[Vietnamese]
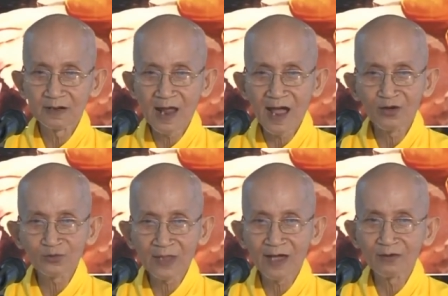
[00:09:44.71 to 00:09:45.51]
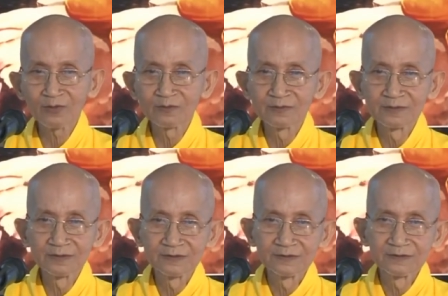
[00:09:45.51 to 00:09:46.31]
để đào tạo
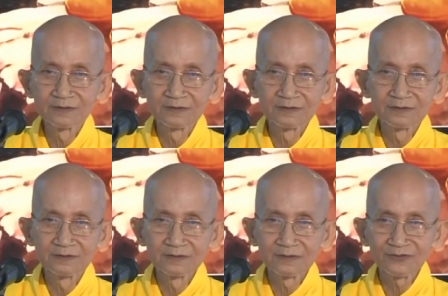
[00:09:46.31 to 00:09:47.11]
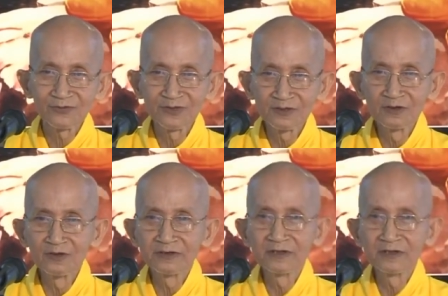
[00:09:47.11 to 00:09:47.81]
cho những